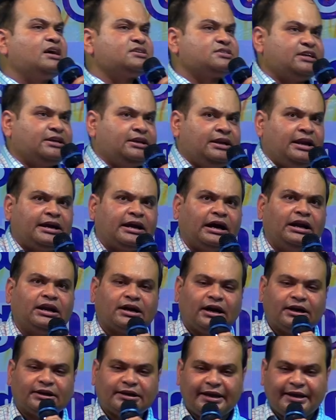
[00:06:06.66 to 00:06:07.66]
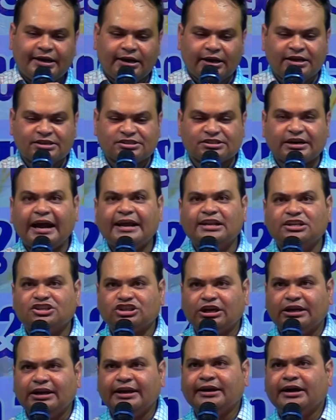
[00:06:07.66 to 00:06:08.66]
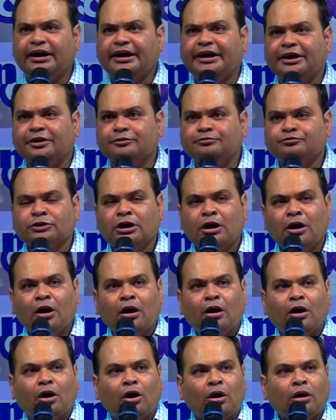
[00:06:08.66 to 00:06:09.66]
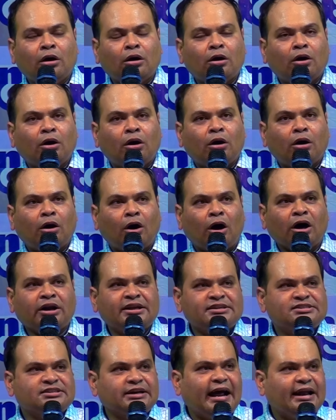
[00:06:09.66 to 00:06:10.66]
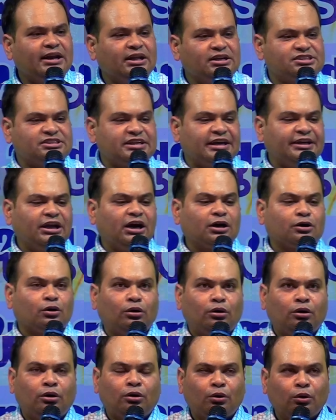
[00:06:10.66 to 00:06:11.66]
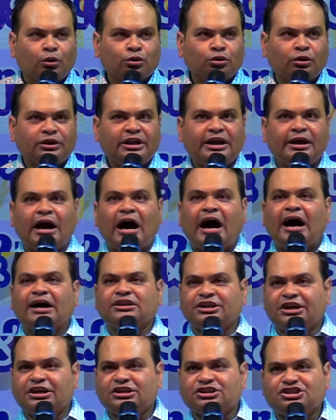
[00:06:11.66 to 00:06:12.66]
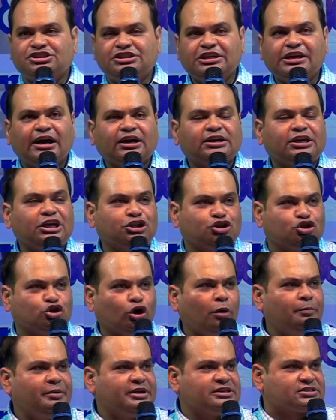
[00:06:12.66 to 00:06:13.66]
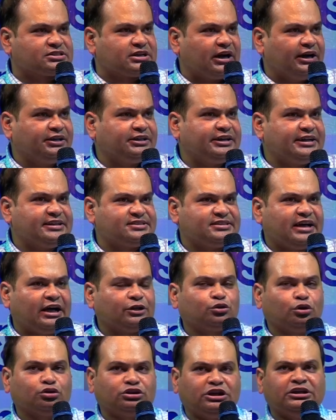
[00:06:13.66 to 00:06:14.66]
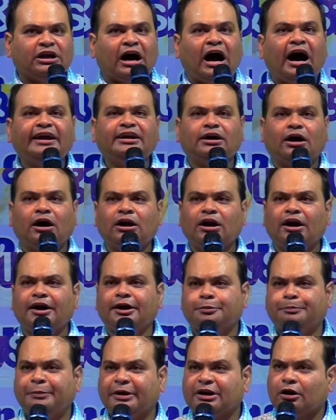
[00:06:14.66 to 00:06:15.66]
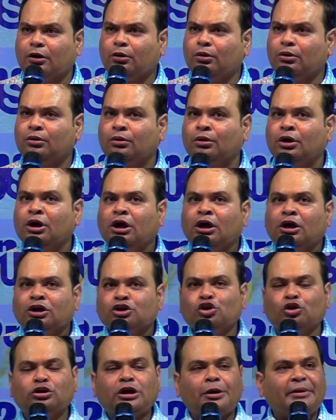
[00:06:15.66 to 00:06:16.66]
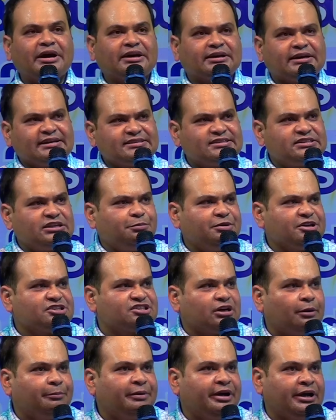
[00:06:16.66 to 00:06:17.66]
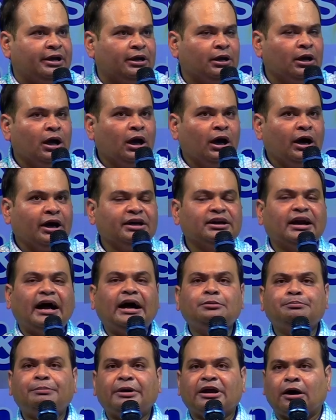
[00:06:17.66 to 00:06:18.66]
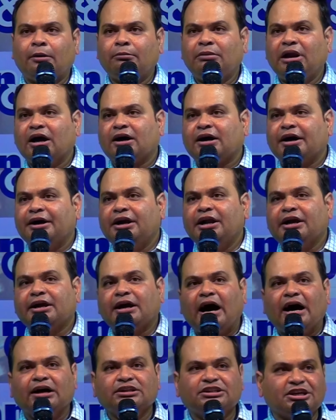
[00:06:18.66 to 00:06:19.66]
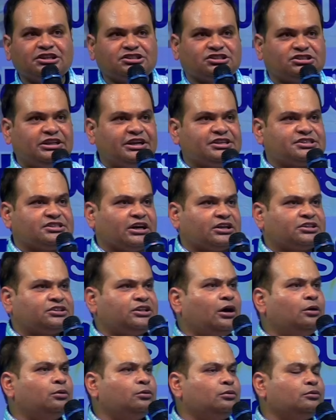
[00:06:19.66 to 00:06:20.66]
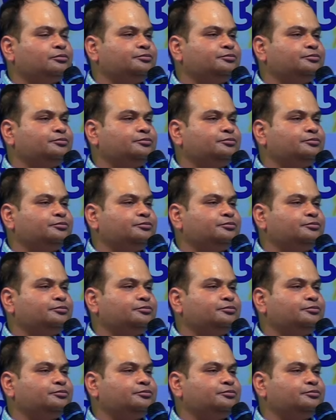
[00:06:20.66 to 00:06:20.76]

से निकल करके इसराइल चले गए और इजरायली सेना को उन्होंने आदेश दिया कि 24 घंटे सातों दिन हाई अलर्ट पर रहो क्योंकि मैं किसी भी समय ईरान पर हमला करने का आदेश दे सकता हूं